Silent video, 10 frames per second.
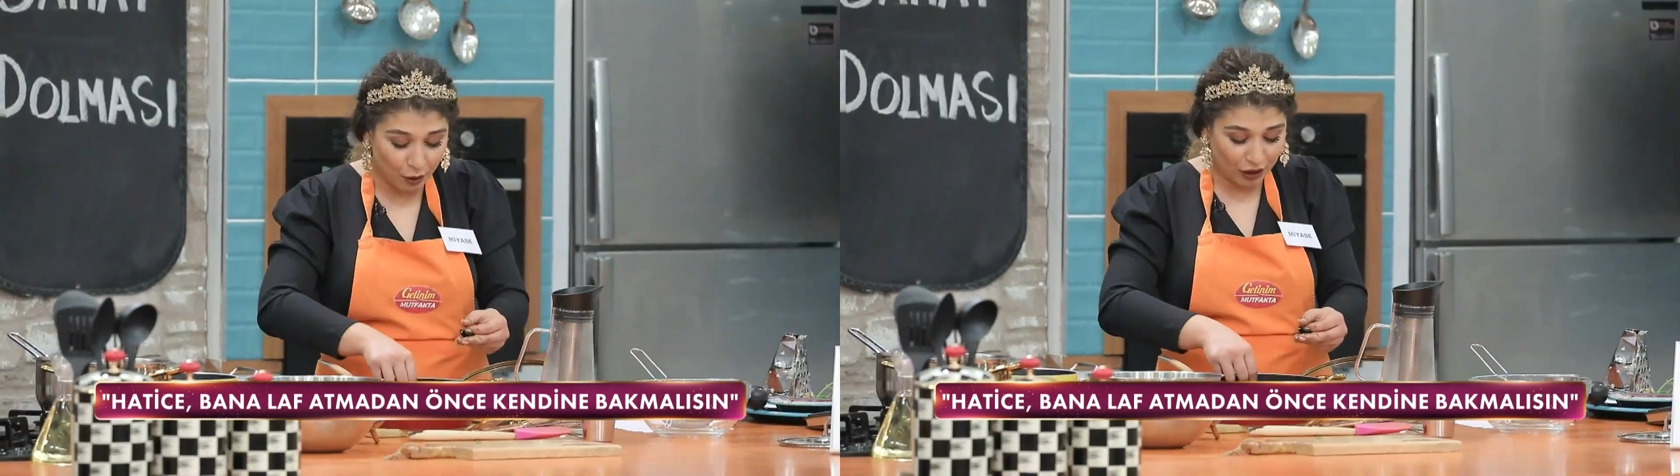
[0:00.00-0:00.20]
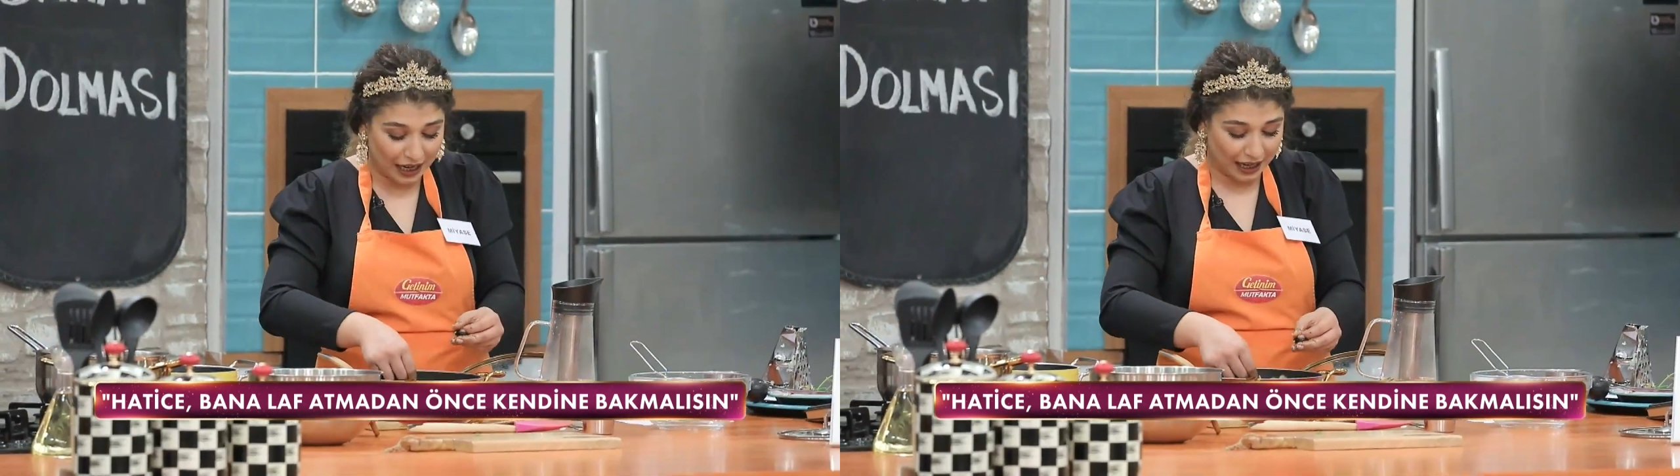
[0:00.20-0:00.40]

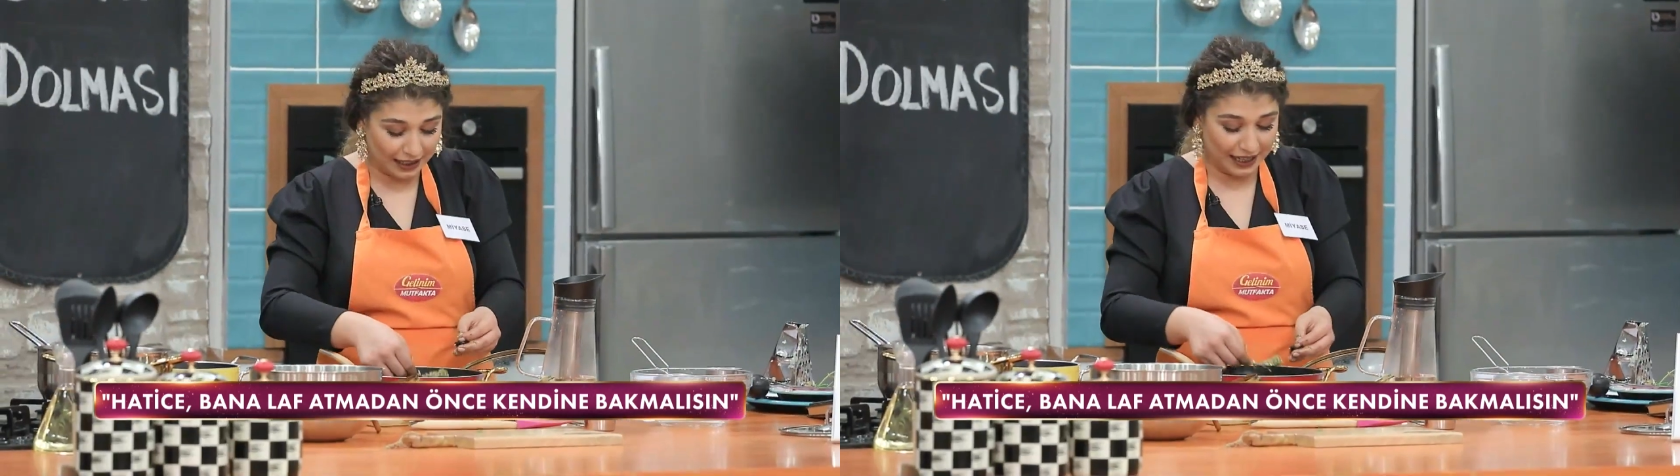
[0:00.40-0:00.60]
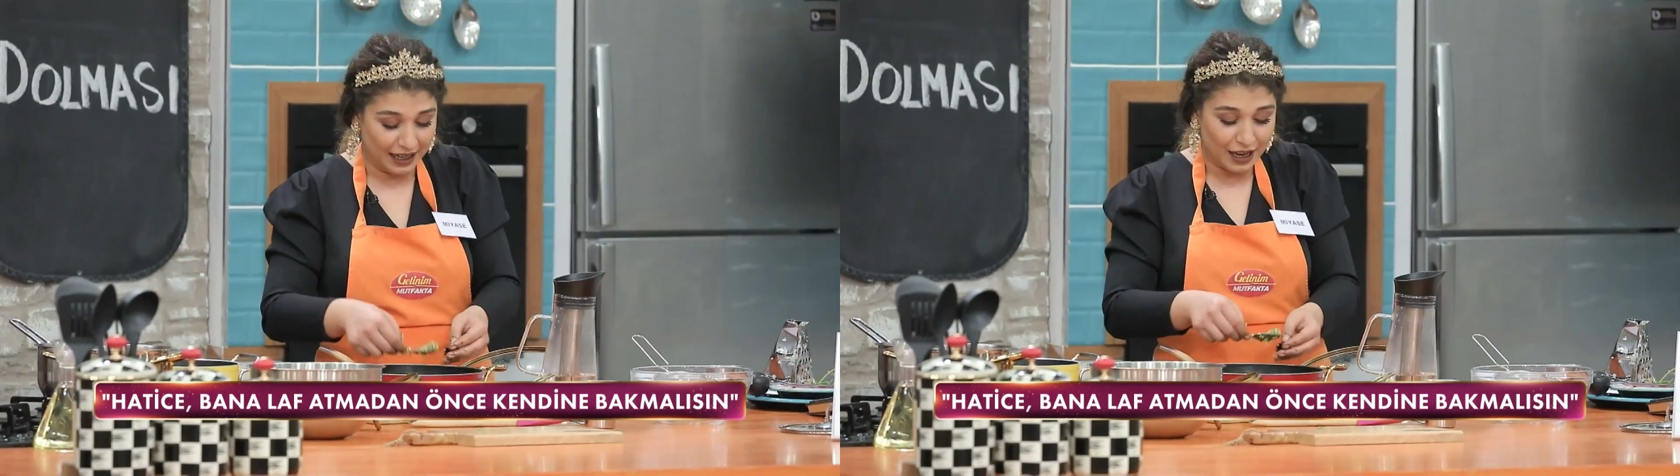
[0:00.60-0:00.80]
böyle
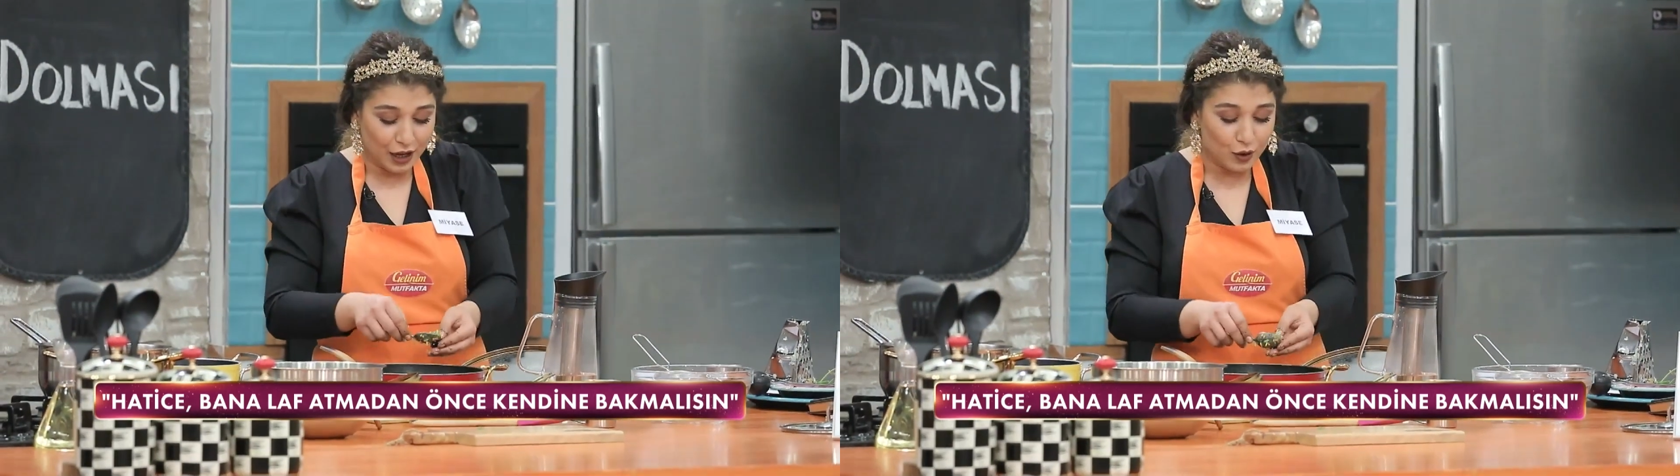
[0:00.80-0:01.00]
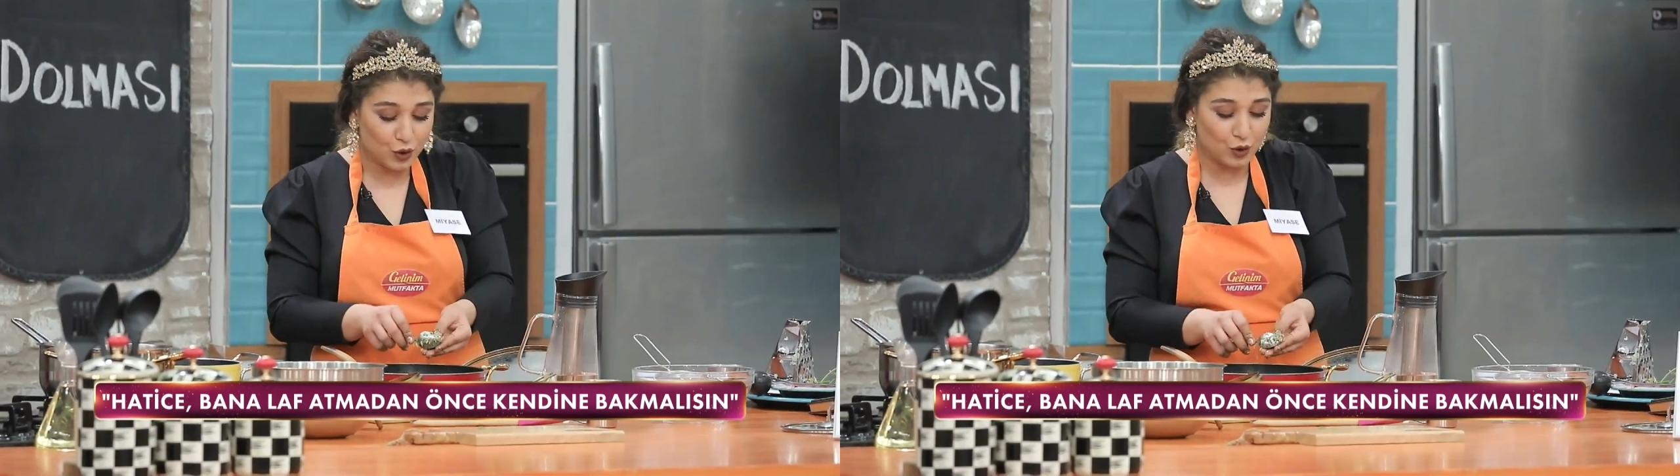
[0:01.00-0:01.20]
hani
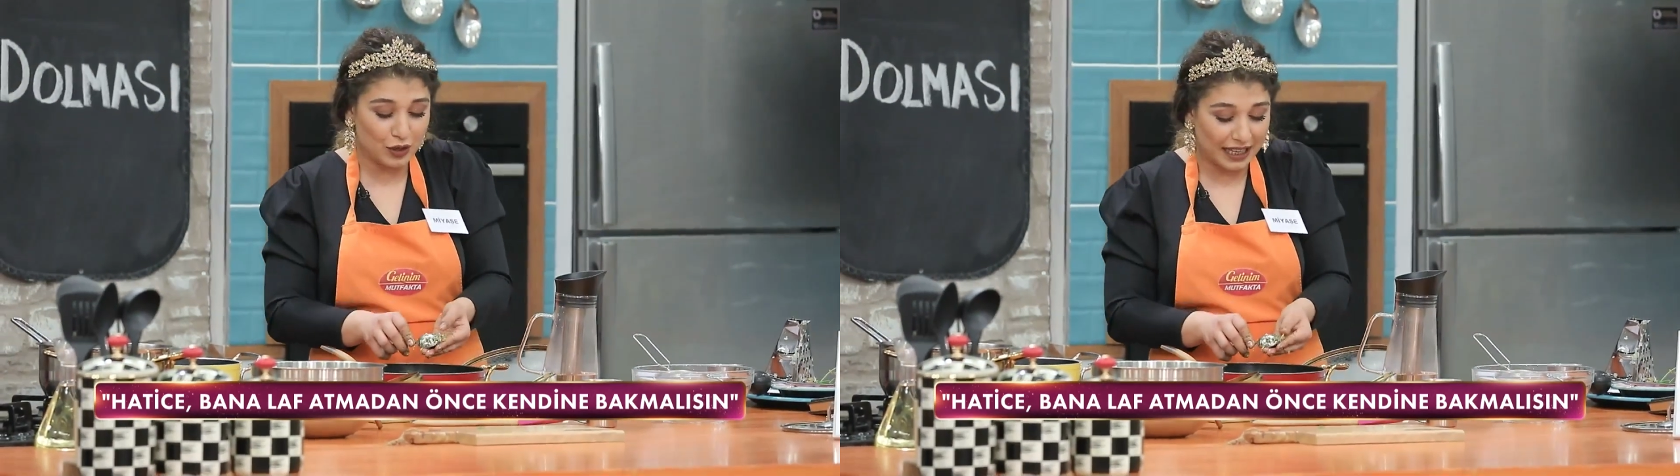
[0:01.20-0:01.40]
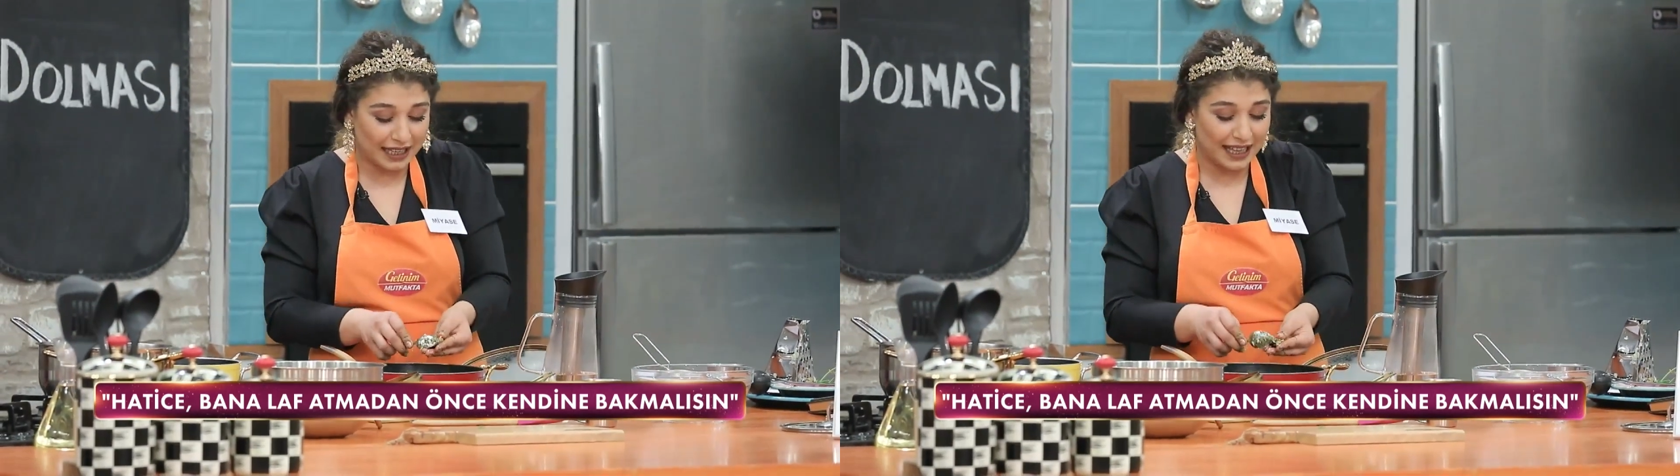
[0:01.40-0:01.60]
üstüne
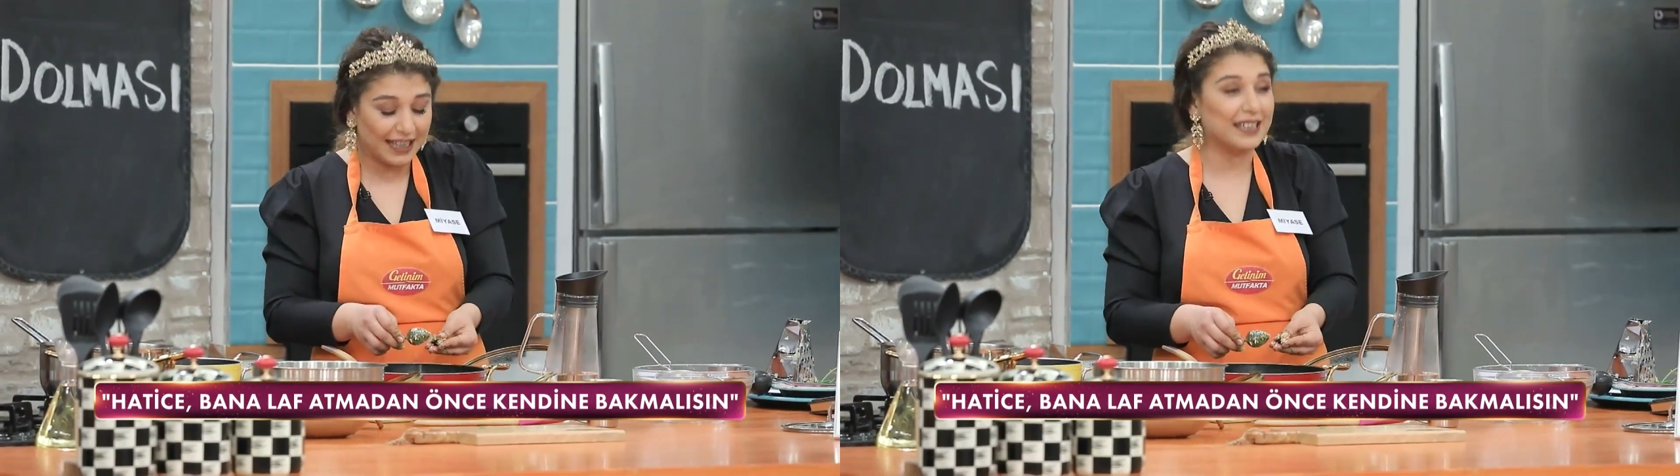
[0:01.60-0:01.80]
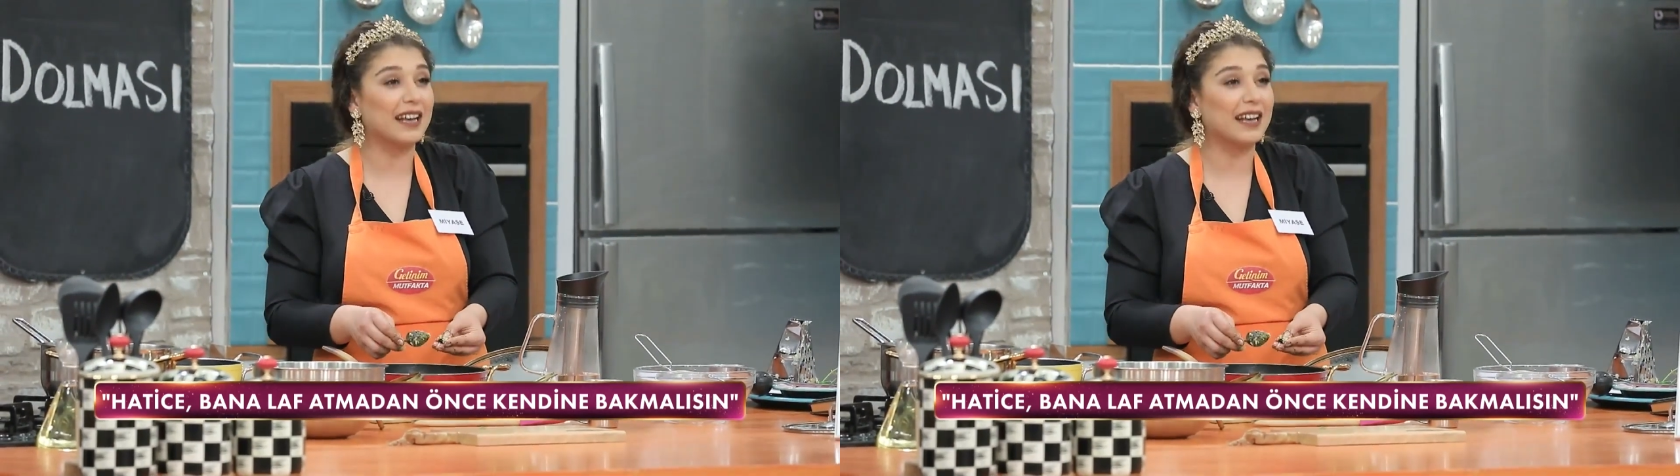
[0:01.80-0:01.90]
gide gide